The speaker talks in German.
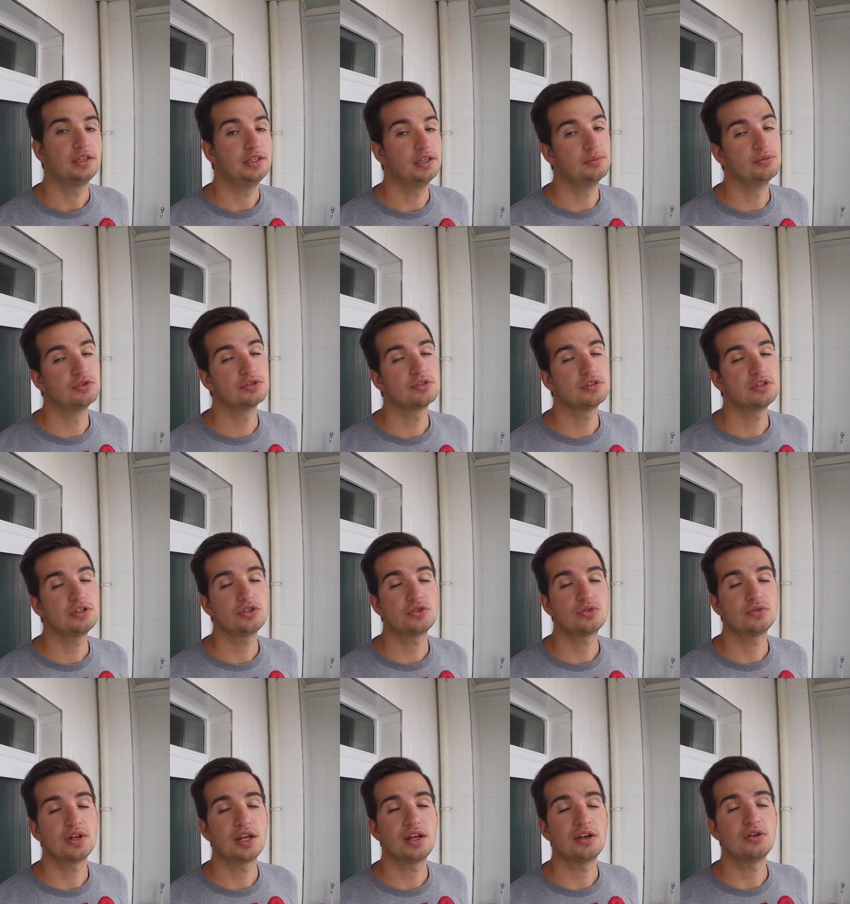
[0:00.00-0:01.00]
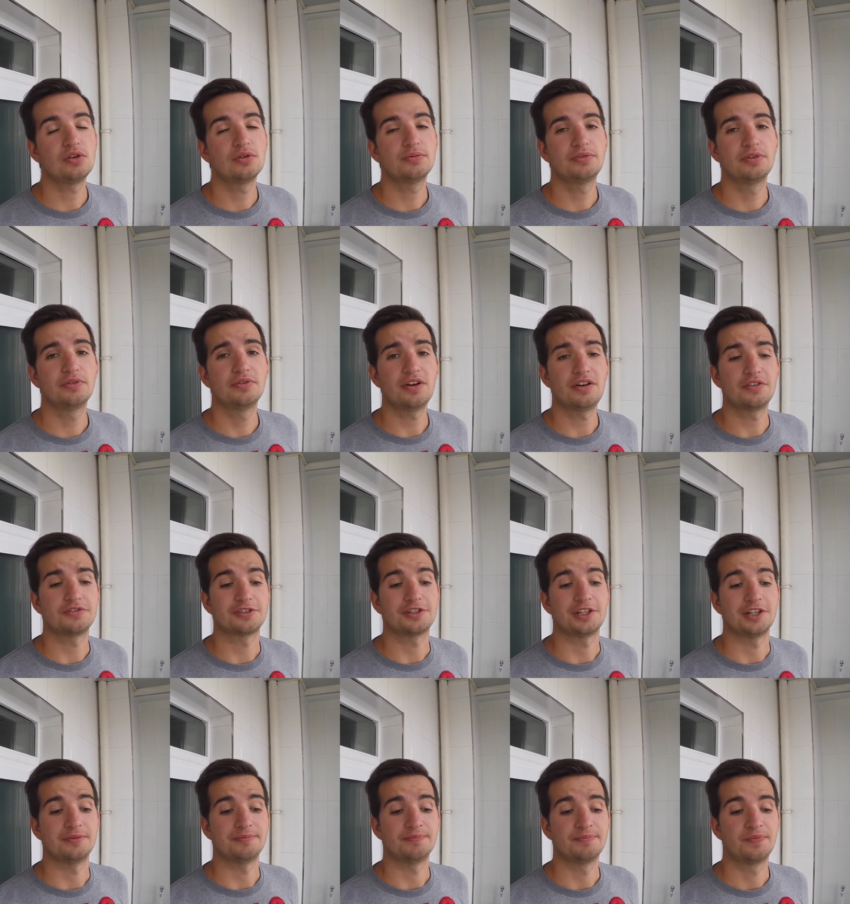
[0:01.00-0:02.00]
Hier müssen die Studenten um fünf
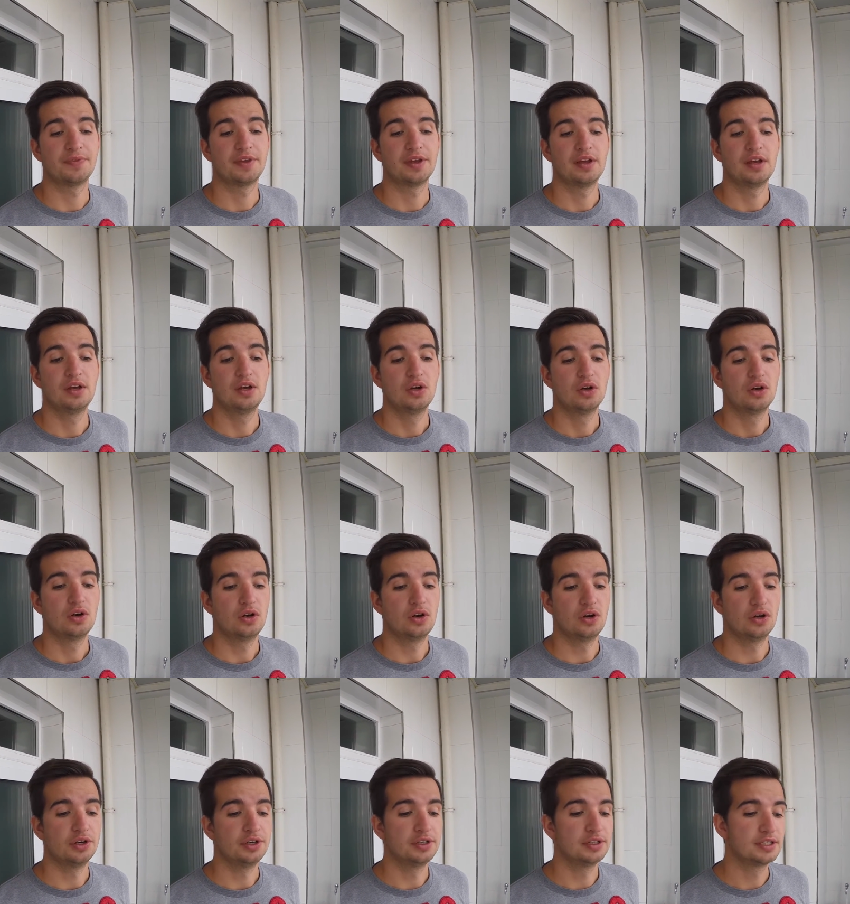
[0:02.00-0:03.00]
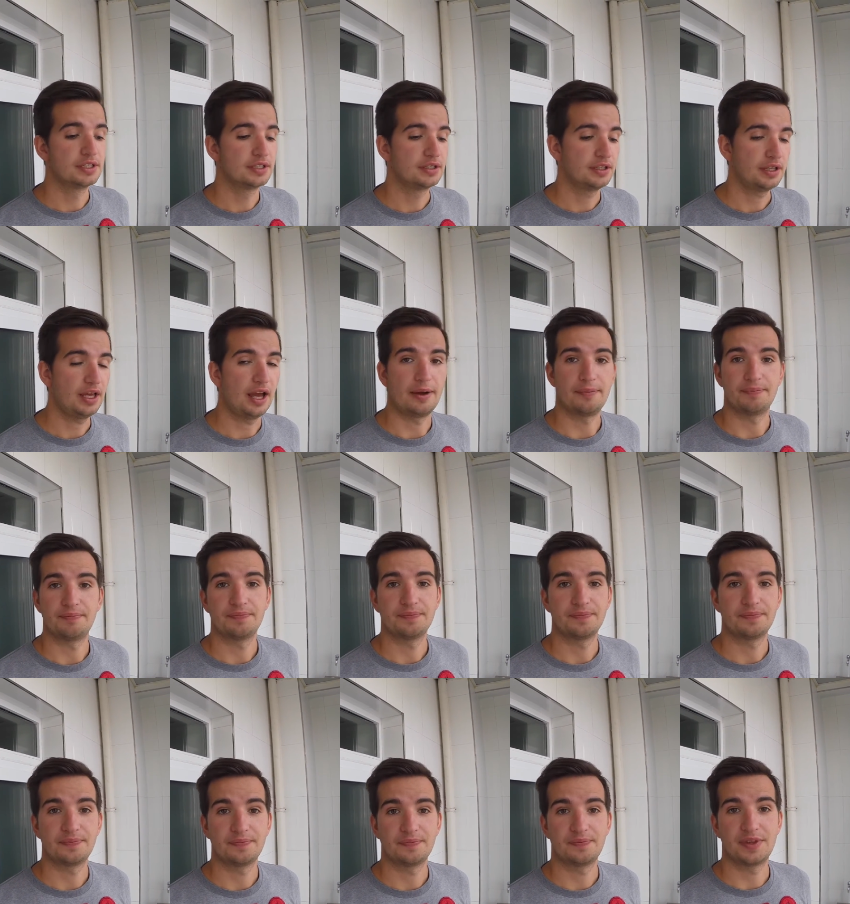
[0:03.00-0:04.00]
aufstehen. Und ja,
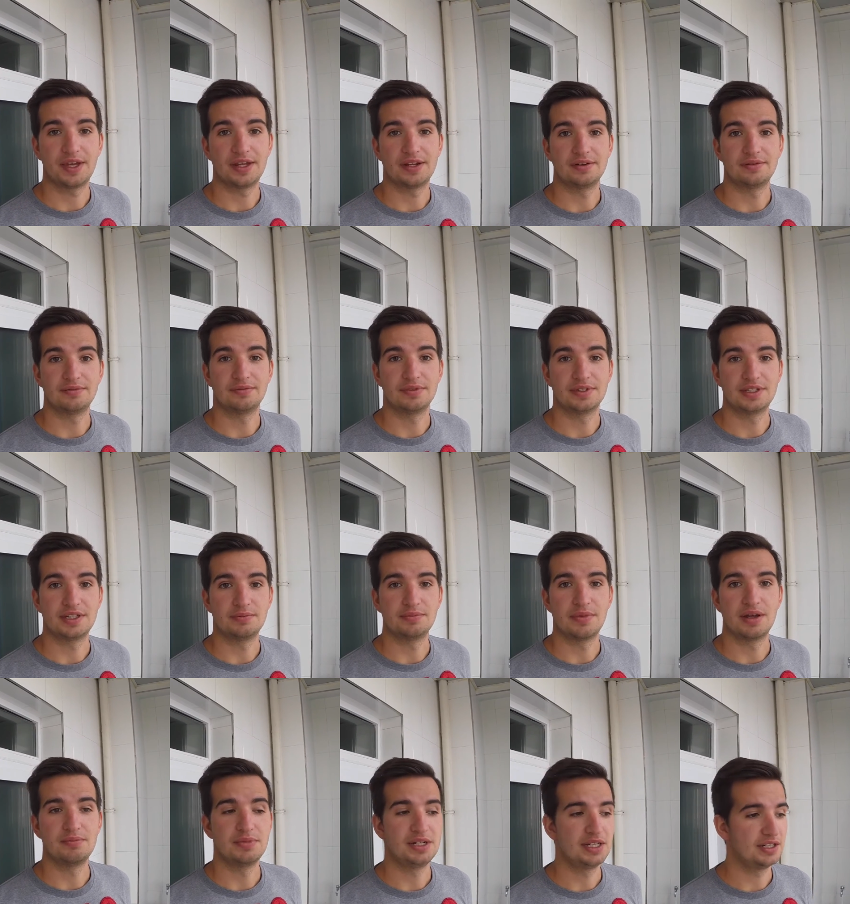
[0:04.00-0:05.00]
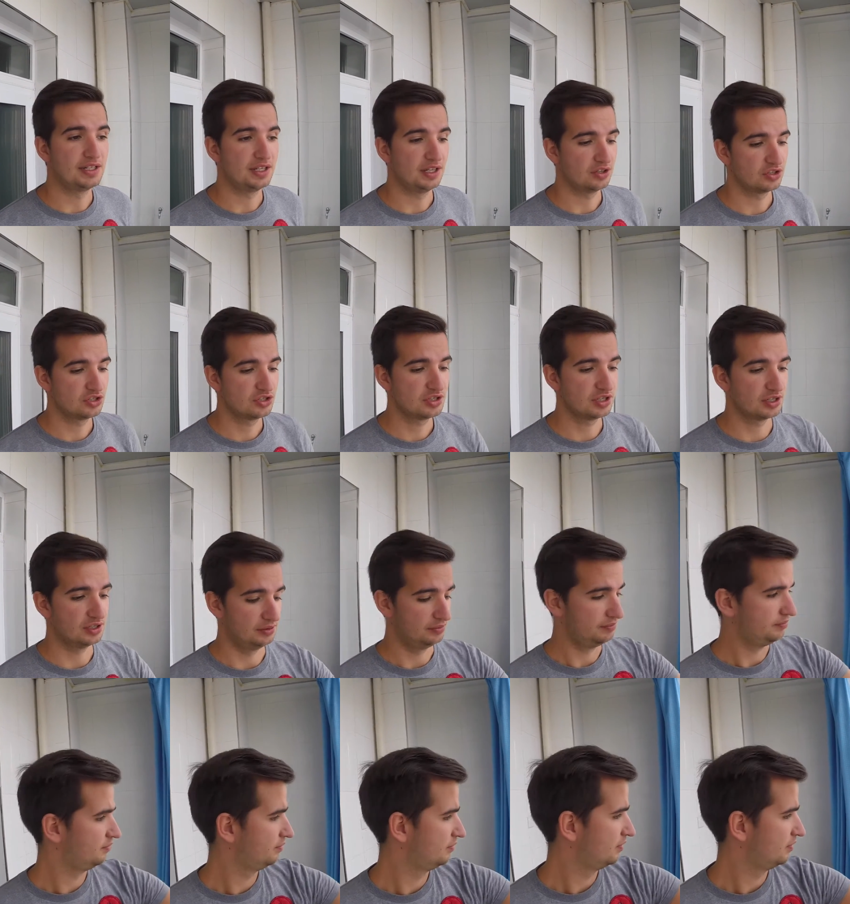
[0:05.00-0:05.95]
dann sieht man militärischen Drill.